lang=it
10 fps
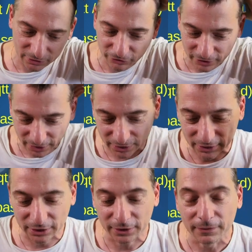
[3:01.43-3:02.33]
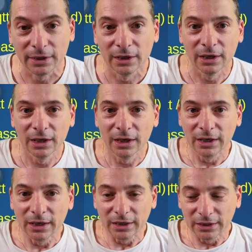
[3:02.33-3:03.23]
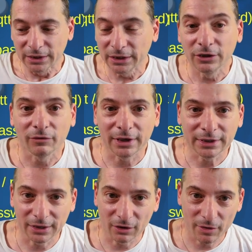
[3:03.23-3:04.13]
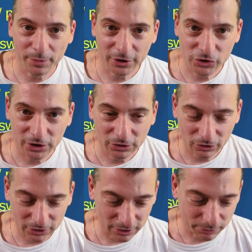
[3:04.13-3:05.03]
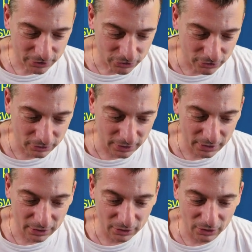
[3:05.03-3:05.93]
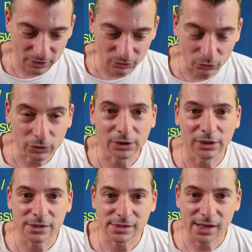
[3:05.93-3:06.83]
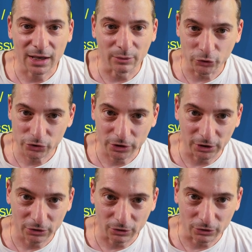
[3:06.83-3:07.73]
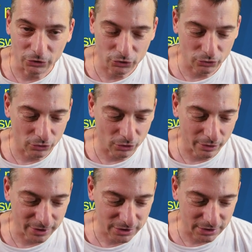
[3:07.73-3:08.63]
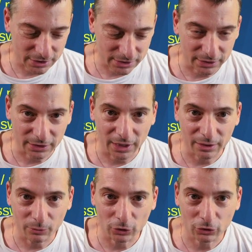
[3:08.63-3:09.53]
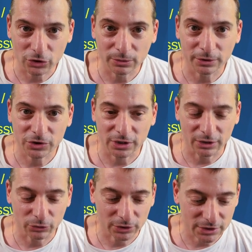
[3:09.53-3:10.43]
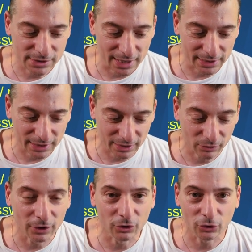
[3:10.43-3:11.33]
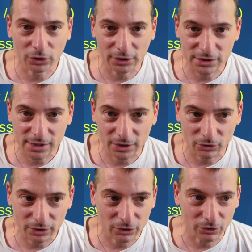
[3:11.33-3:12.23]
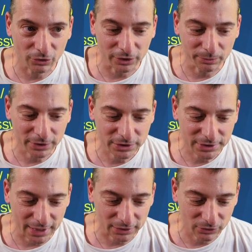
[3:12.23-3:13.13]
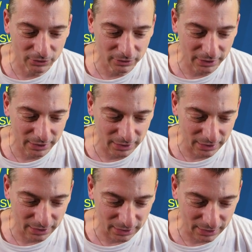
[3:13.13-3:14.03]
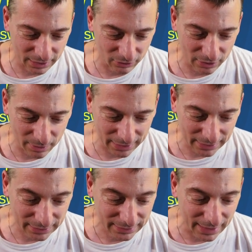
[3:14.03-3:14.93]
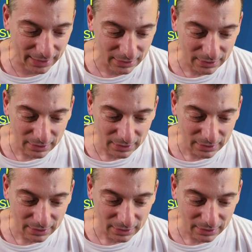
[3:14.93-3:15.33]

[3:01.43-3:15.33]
differenti. Il 99% delle persone utilizza Moschito su Home Assistant è molto semplice da utilizzare è quello che ho utilizzato anch'io in passato è una banalità